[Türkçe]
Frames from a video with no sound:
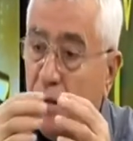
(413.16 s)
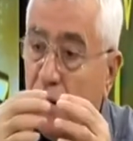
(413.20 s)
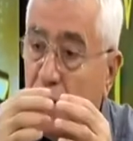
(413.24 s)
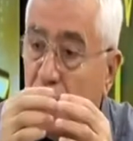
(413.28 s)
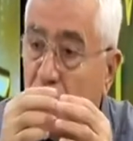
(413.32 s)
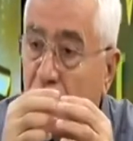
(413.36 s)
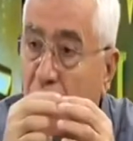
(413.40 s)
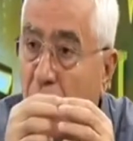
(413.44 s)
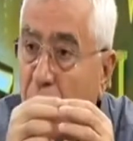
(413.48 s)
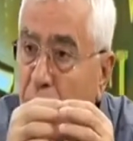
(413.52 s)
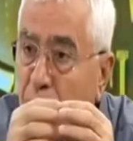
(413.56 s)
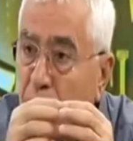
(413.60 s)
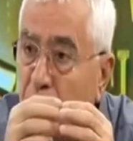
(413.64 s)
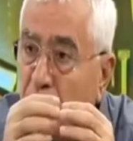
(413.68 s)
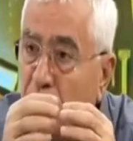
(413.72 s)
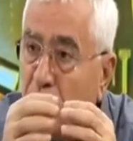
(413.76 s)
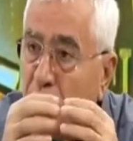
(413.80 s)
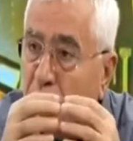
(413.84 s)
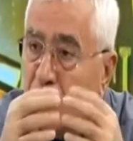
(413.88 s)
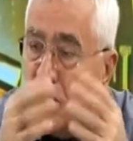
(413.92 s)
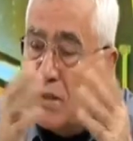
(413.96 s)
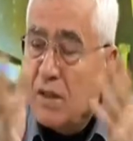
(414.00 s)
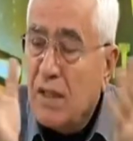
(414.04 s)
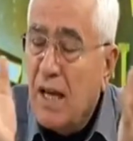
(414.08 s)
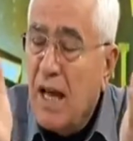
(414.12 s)

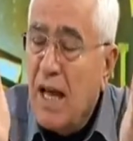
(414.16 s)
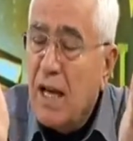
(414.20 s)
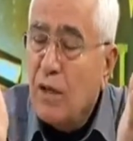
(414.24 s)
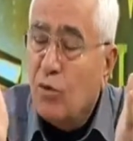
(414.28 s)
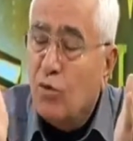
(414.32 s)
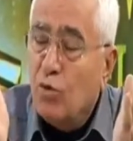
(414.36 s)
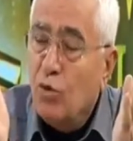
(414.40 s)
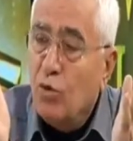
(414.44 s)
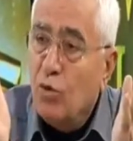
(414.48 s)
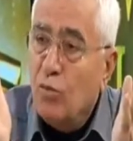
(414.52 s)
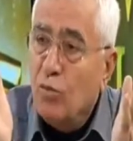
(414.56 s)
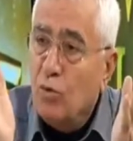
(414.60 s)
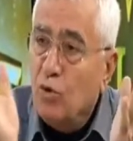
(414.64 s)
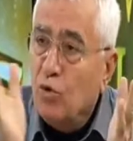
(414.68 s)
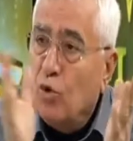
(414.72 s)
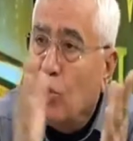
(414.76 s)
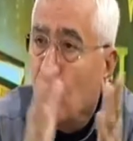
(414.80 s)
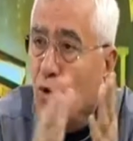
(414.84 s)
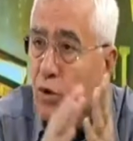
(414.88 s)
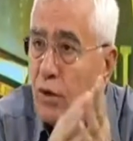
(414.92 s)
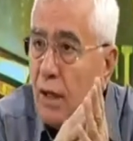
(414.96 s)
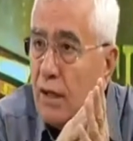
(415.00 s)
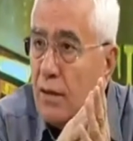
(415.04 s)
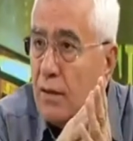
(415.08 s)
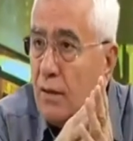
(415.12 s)
Rabbimiz bizi her türlü bir
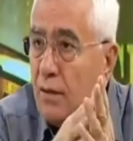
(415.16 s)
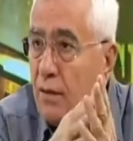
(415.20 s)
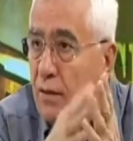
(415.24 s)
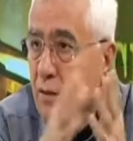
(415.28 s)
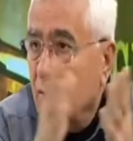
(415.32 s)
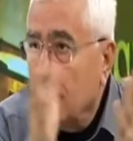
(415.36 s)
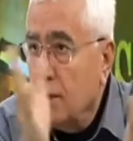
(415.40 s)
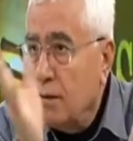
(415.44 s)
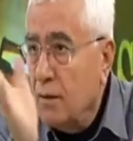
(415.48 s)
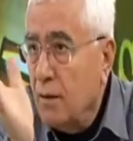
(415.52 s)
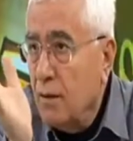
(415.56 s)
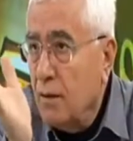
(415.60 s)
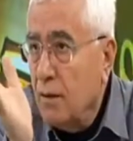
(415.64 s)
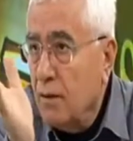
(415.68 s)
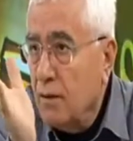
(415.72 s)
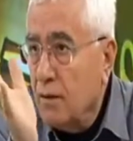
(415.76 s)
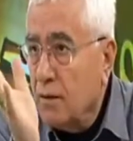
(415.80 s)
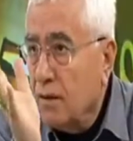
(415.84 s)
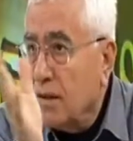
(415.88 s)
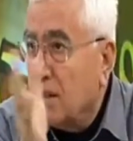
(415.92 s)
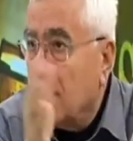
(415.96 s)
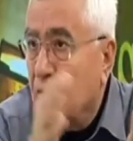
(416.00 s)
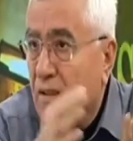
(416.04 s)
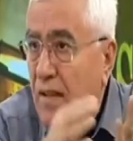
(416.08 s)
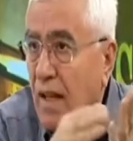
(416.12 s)
yoldan Tabii e,
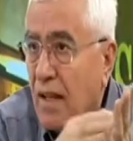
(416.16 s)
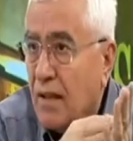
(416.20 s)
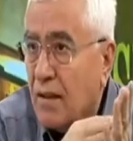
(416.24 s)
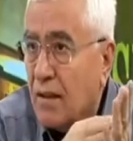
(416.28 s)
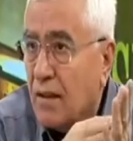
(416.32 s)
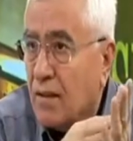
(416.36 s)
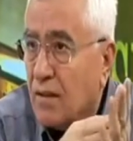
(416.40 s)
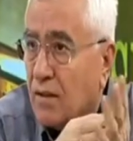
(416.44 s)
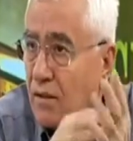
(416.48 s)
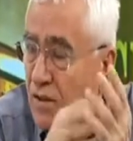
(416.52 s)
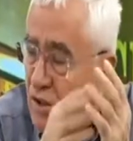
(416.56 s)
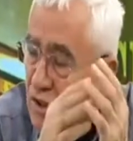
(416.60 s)
rızklandır.